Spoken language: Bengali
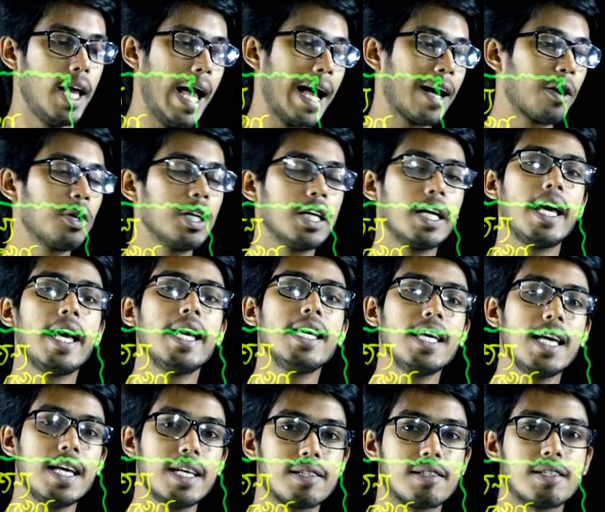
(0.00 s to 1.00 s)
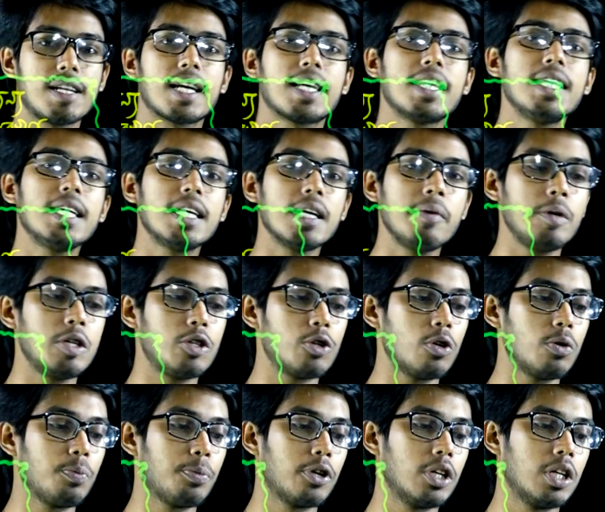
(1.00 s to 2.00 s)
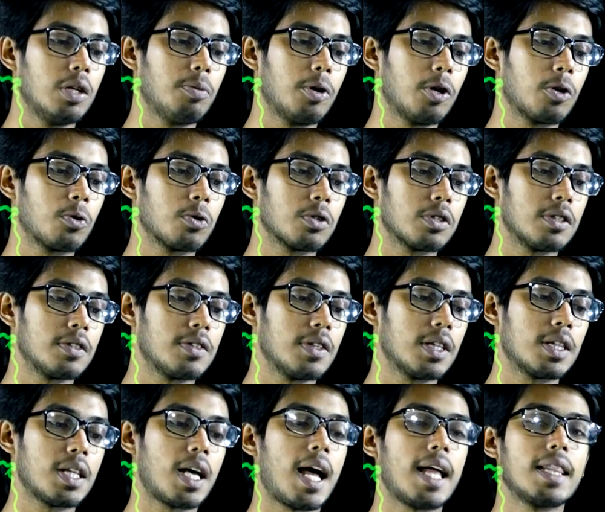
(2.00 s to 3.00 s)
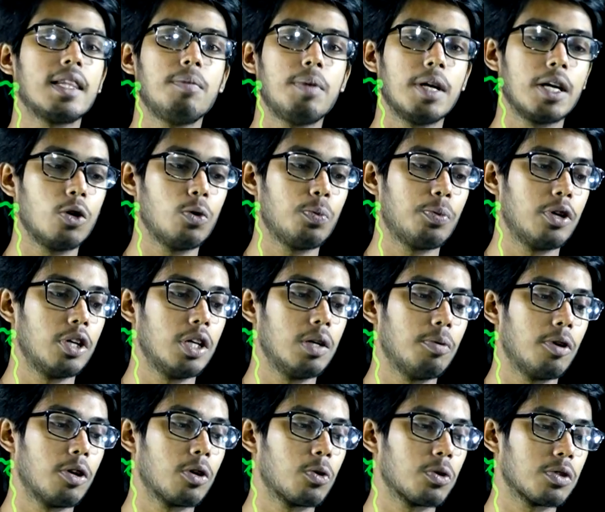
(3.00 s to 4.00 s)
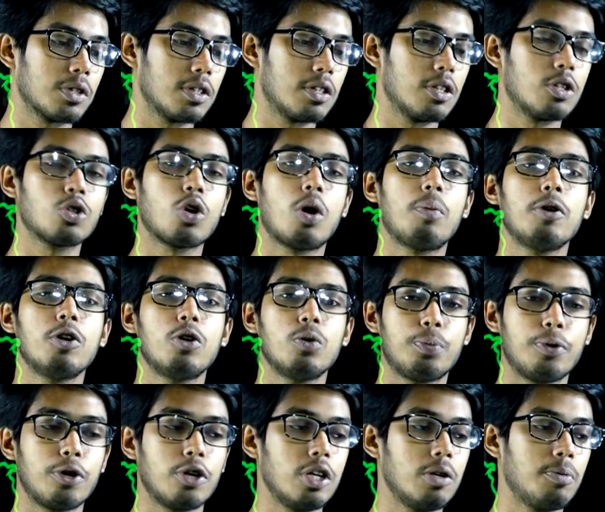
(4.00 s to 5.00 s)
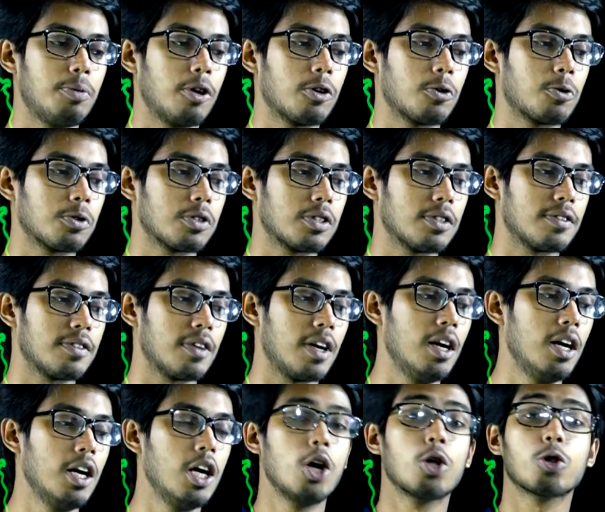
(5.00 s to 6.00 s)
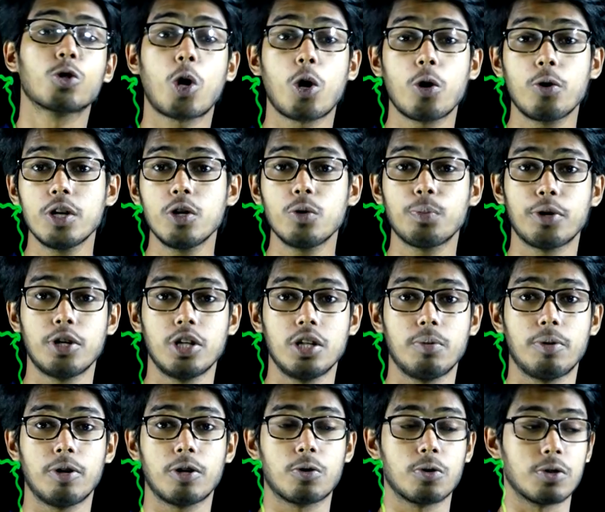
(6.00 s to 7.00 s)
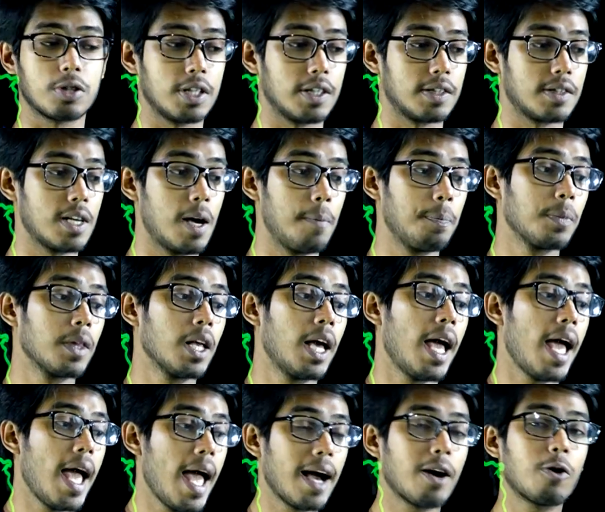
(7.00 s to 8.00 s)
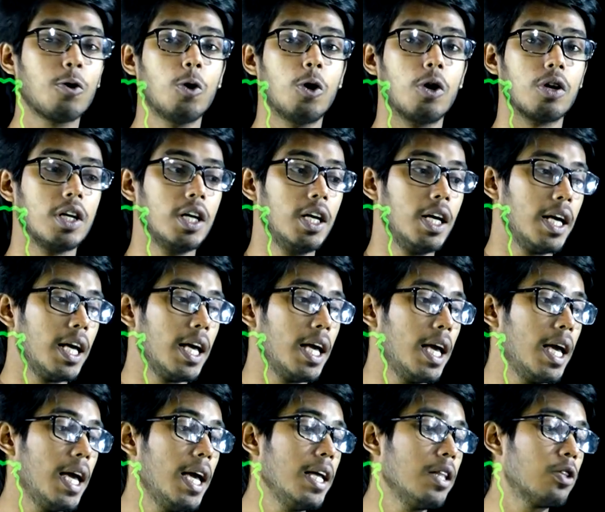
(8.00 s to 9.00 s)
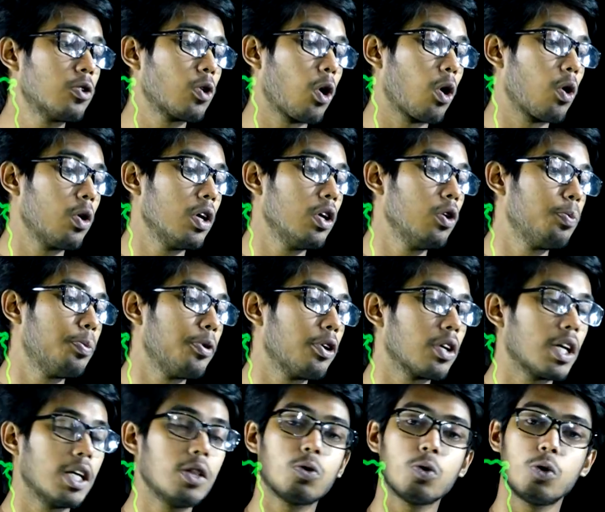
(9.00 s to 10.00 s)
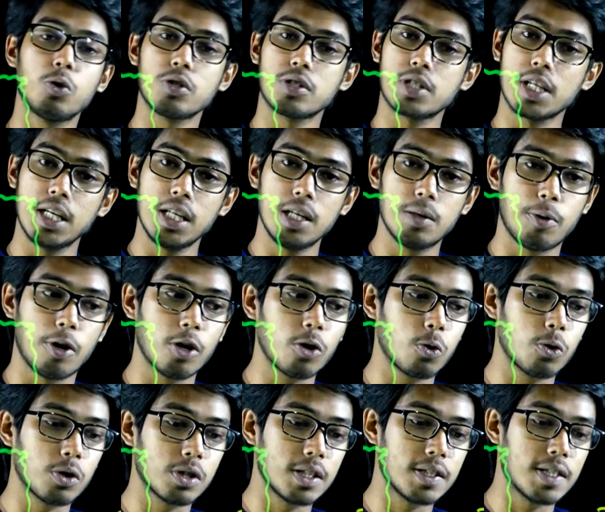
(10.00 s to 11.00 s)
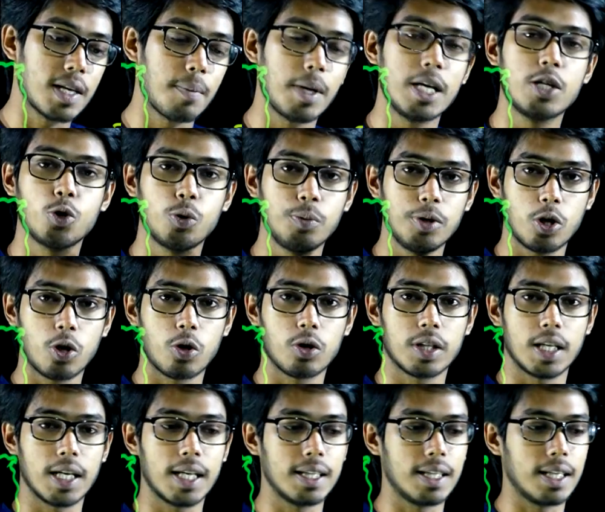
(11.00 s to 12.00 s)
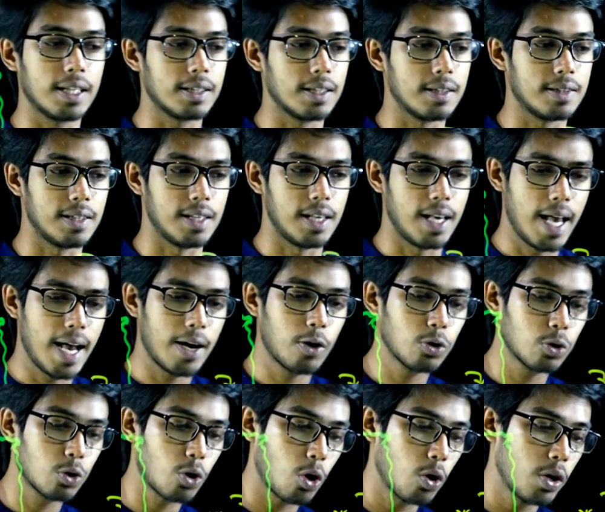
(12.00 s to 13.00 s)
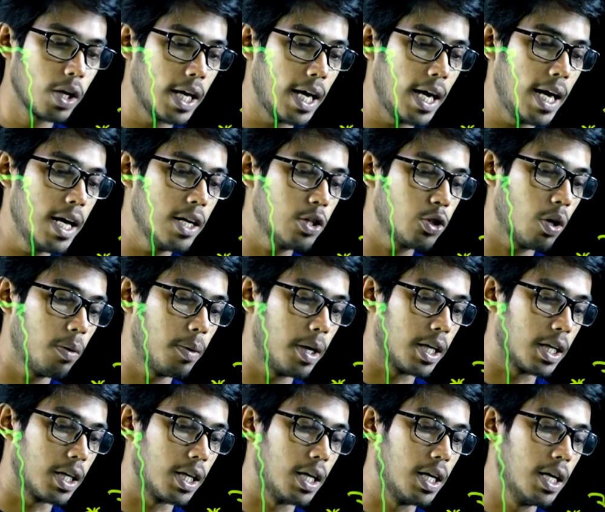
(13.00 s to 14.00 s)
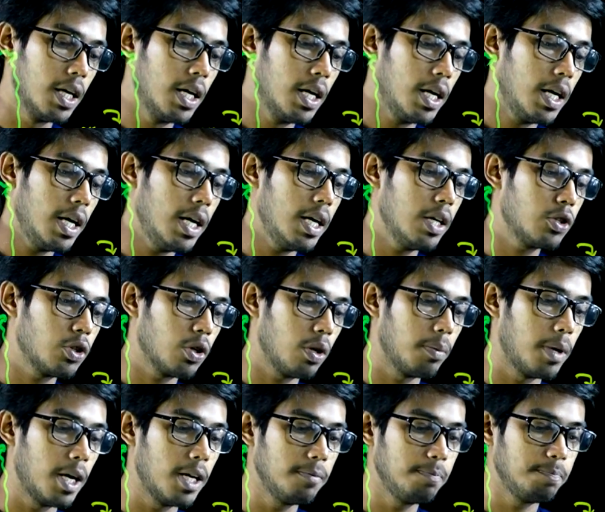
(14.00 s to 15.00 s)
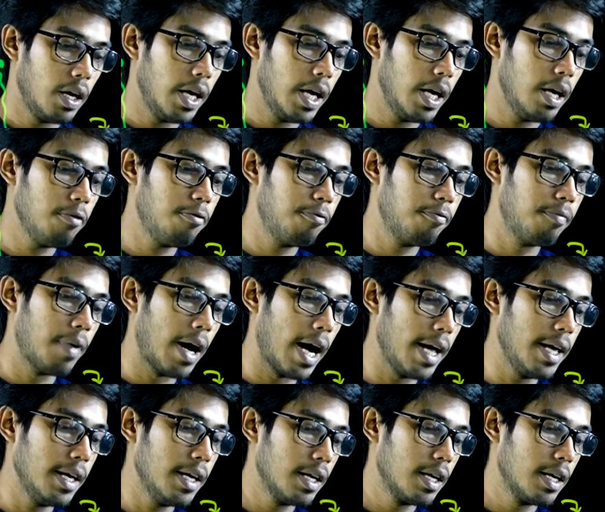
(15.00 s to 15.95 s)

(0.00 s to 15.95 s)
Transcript: এখন এই এসটা কি কি বিষয়ের উপর নির্ভর করতেছে তার আদিবেগের উপর নির্ভর করতেছে সময়ের উপর নির্ভর করতেছে ত্বরণের উপর নির্ভর করতেছে এখন এই তরণের উপর কিন্তু হচ্ছে নির্ভর করতেছে আমরা এই সমীকরণ থেকে দেখতেছি এখন তরণ এ সমান কি এ সমান এফ বাই